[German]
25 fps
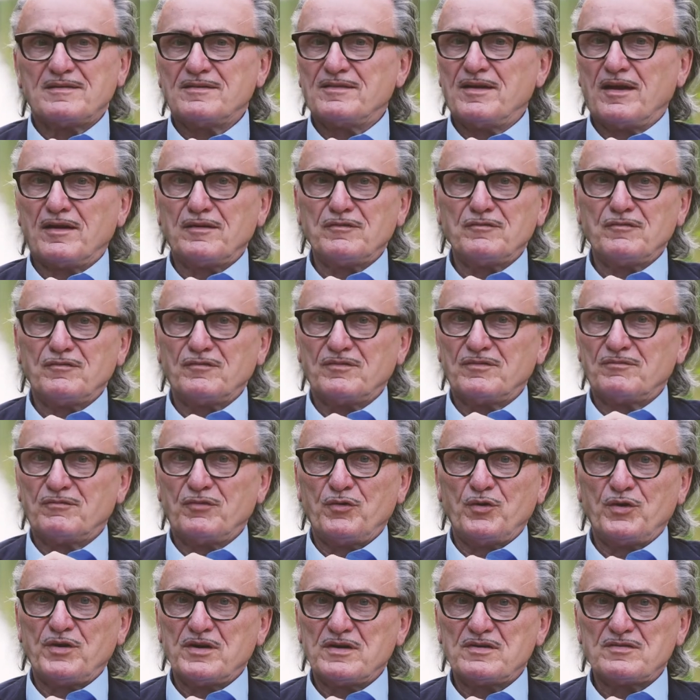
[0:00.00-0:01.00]
dann
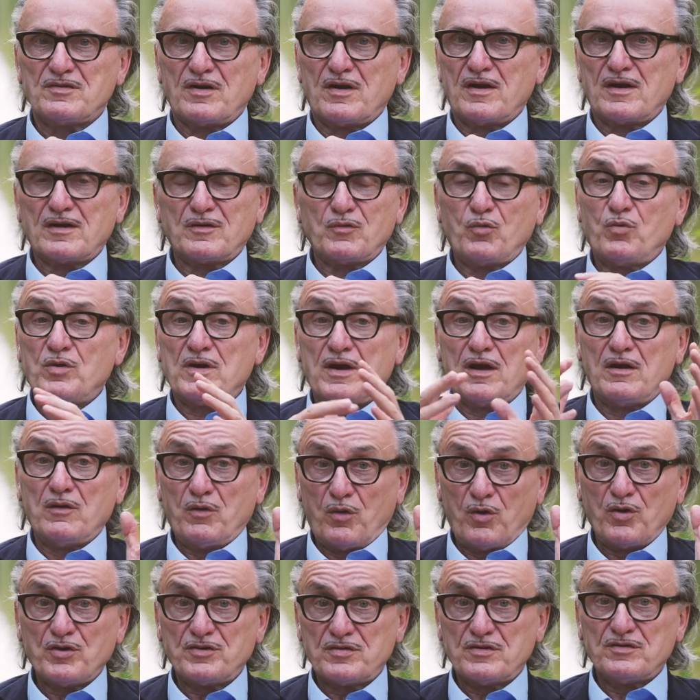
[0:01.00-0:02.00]
würde ich sagen, oder
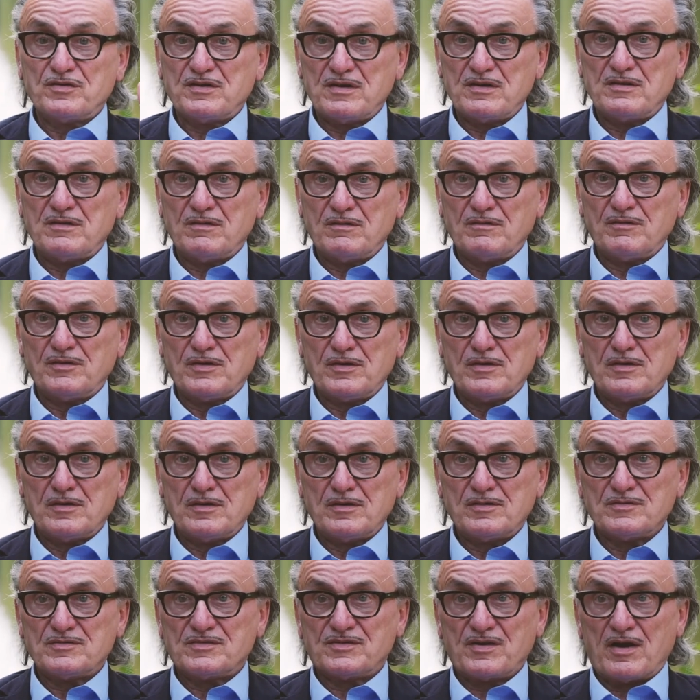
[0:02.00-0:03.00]
Leute, die
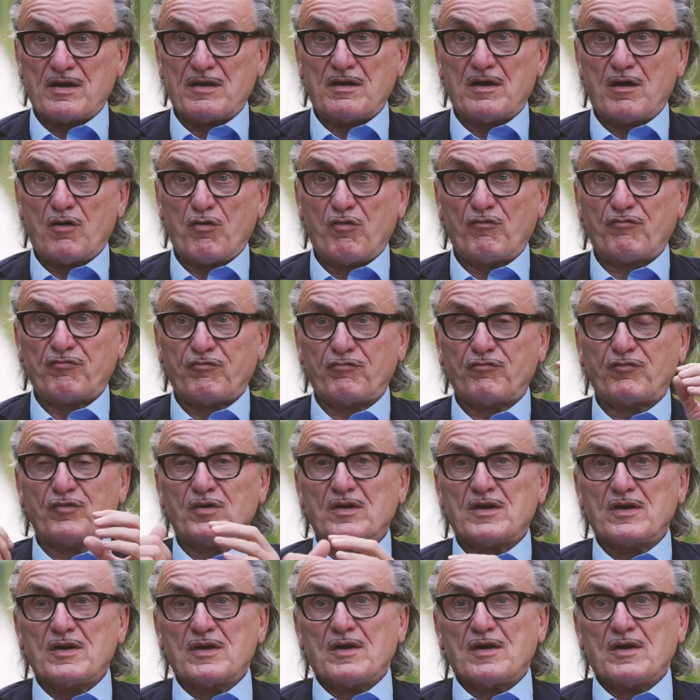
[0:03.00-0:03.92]
sehr auf,